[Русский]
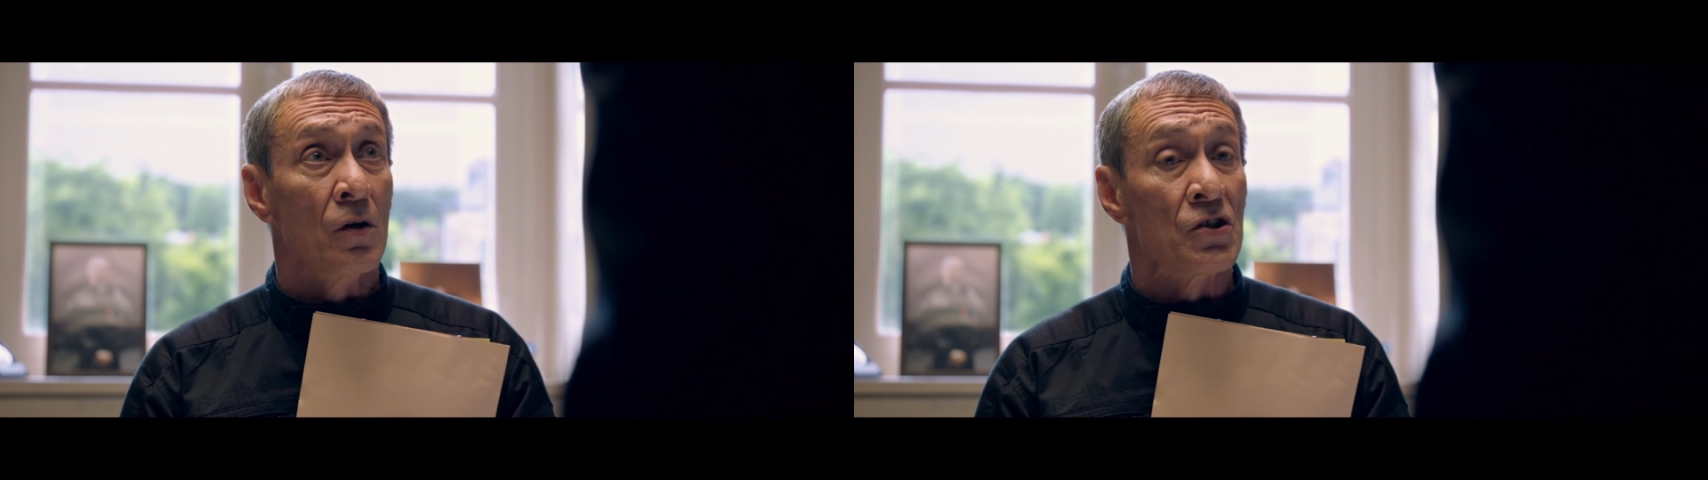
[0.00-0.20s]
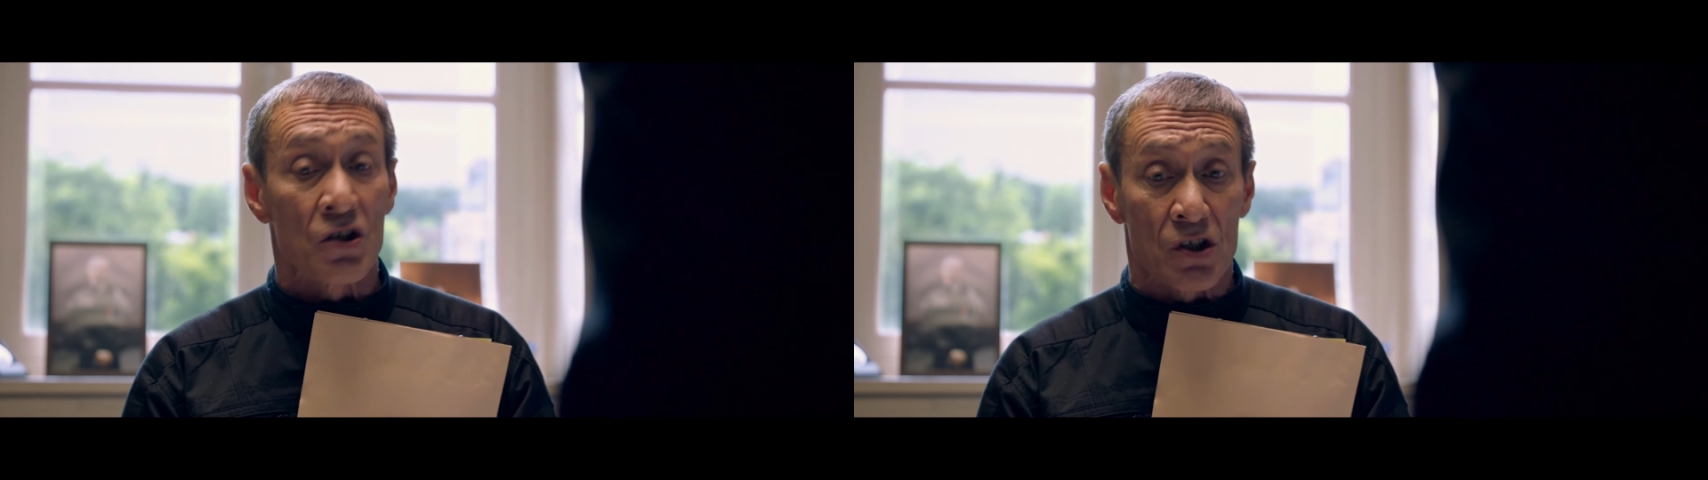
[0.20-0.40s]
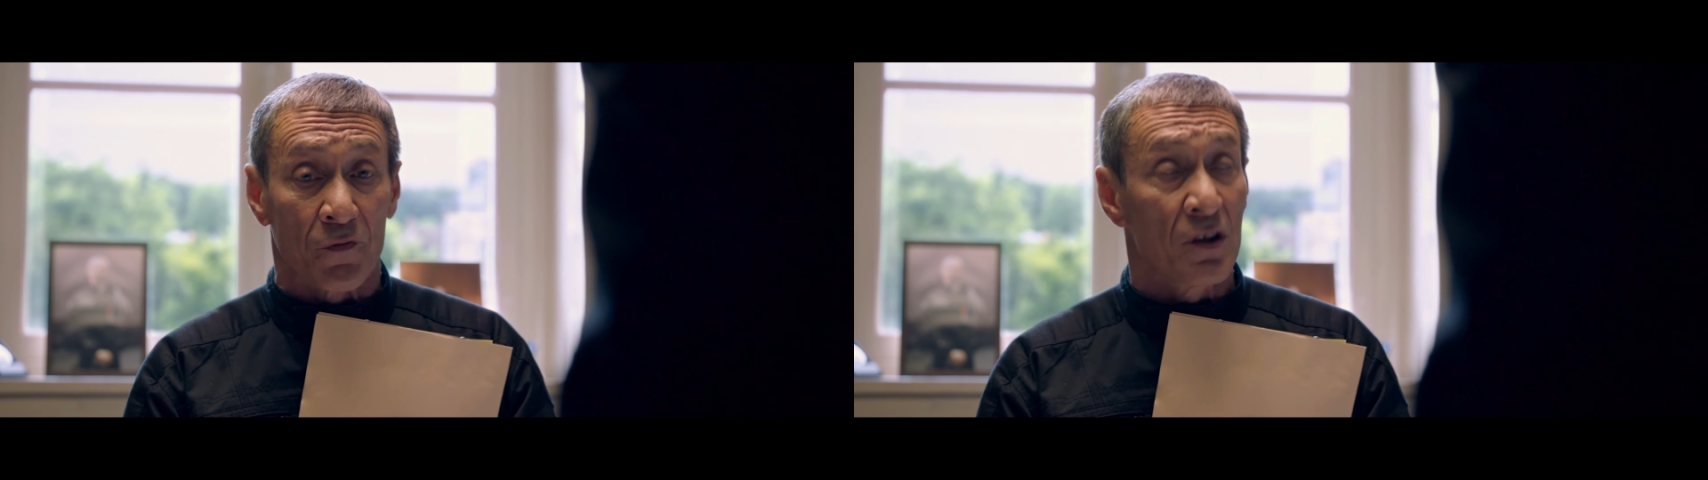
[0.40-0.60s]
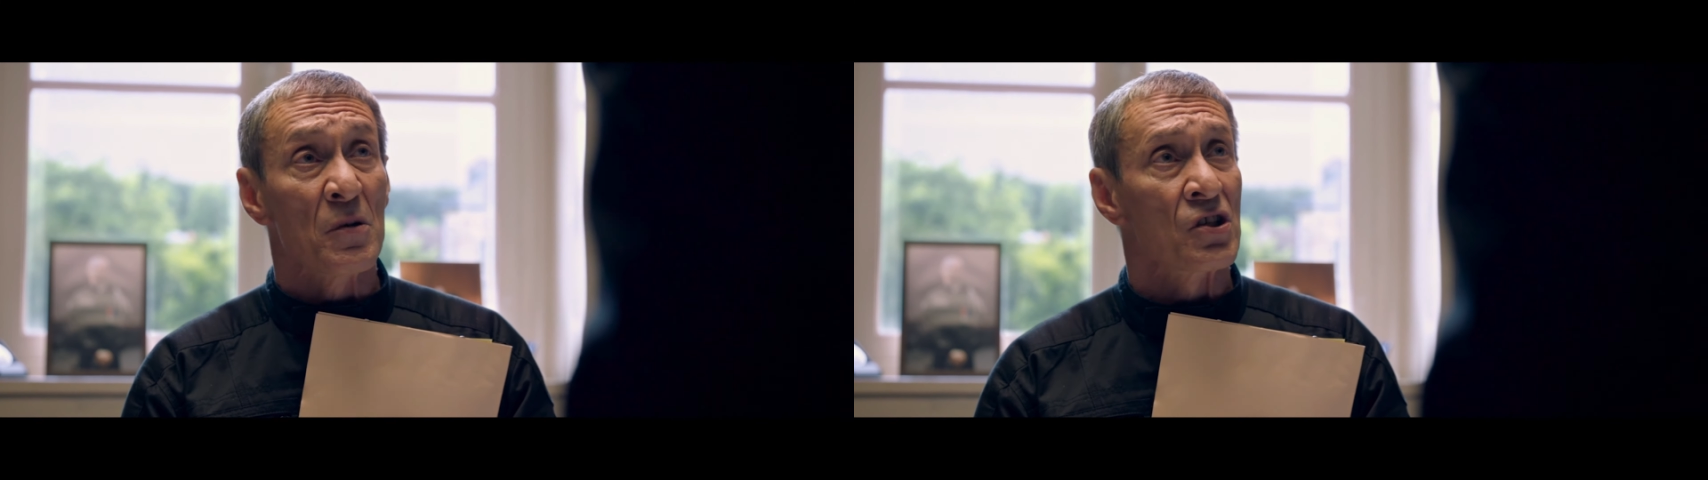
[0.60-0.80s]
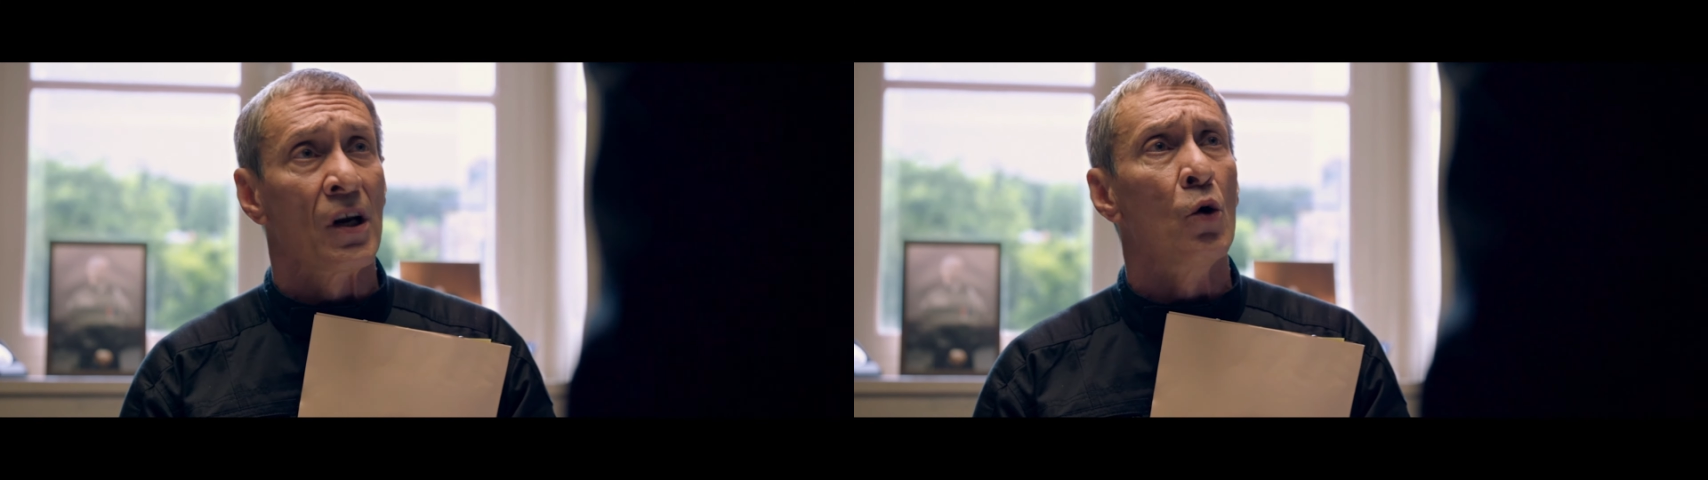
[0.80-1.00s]
Она его
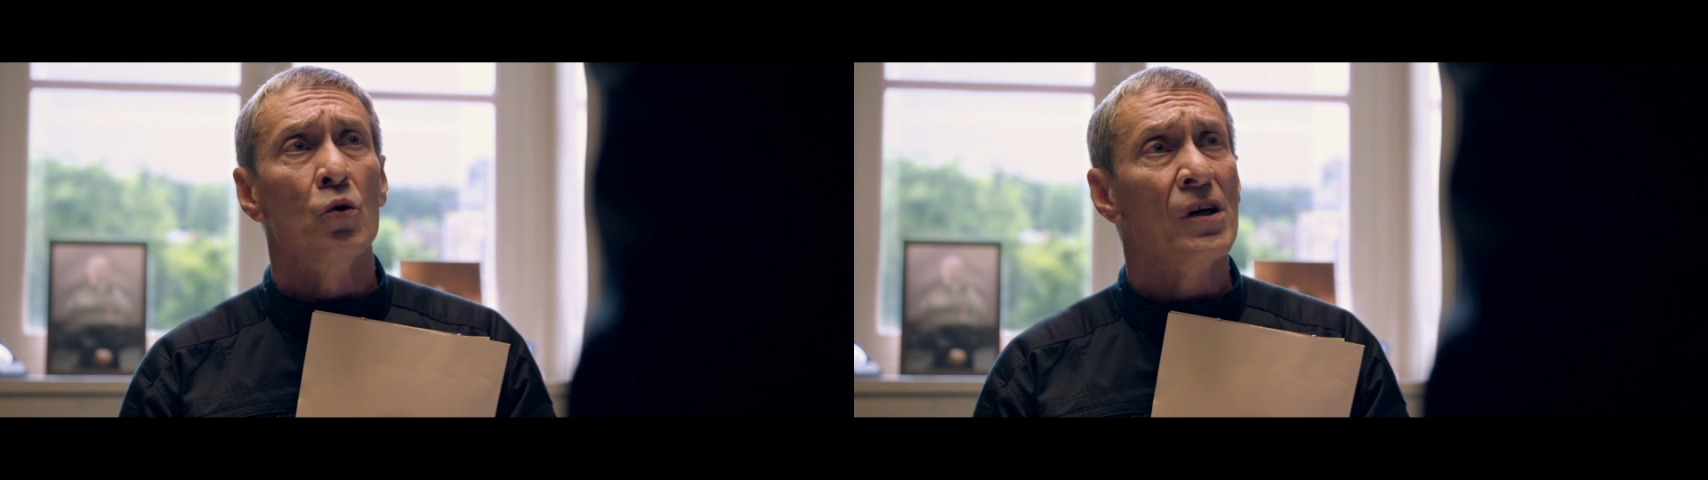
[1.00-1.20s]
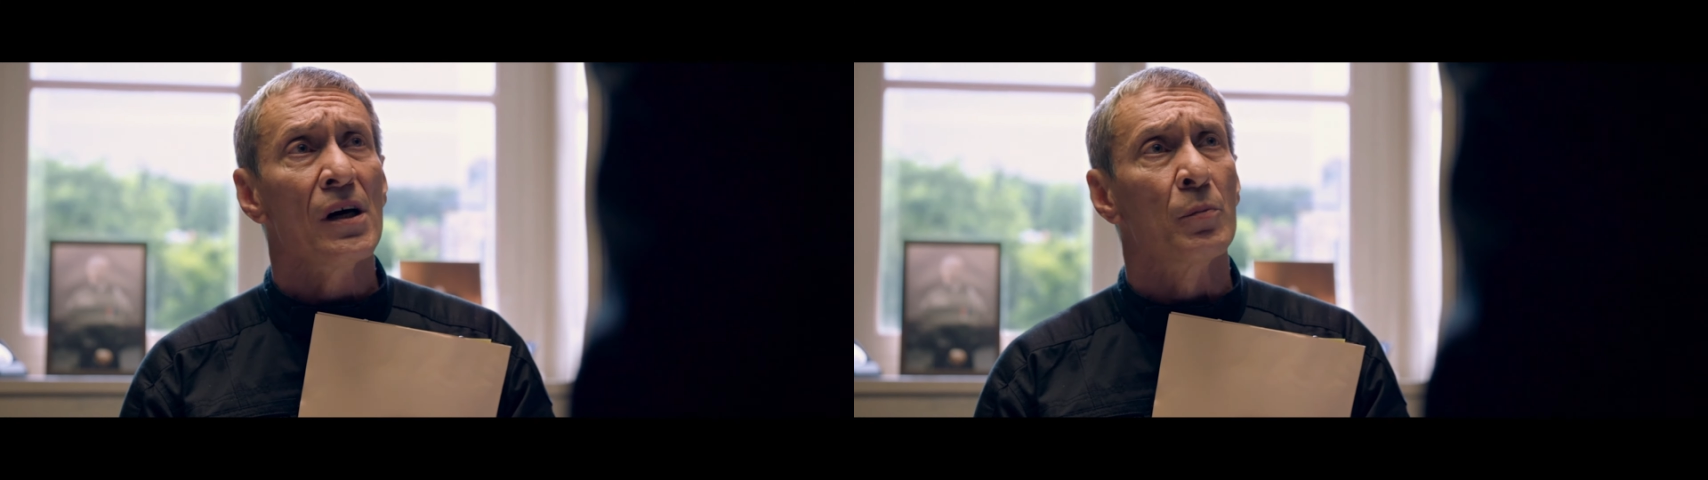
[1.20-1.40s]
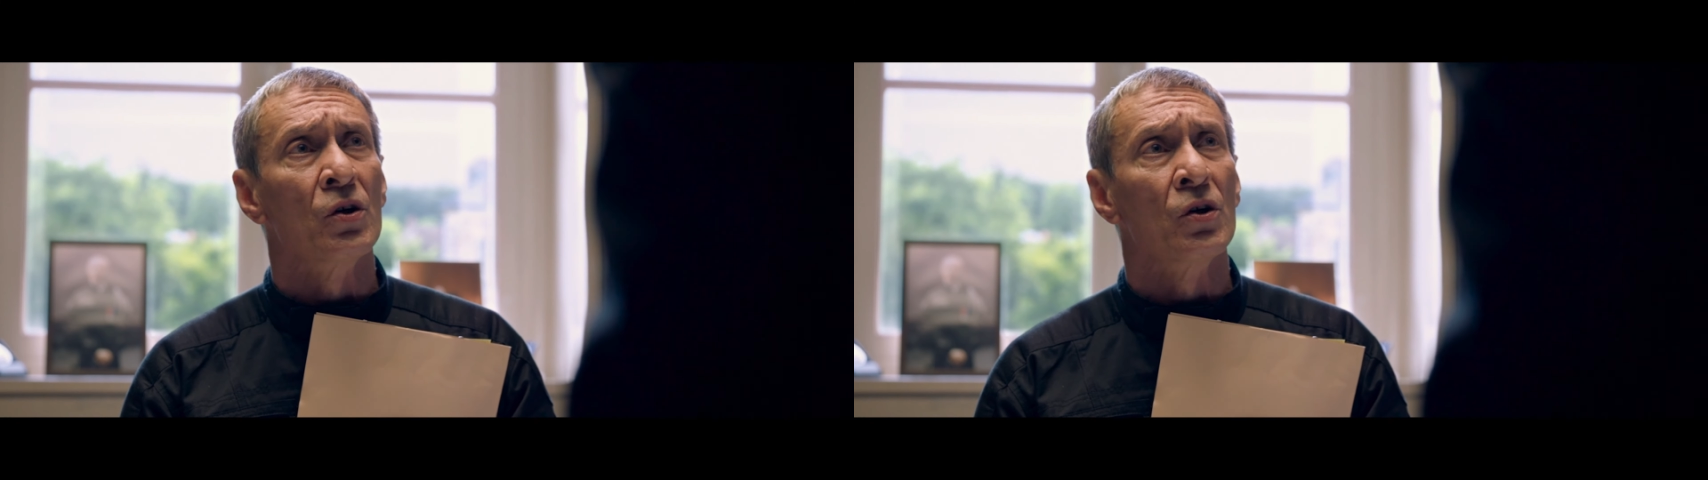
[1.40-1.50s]
дочь, но это совсем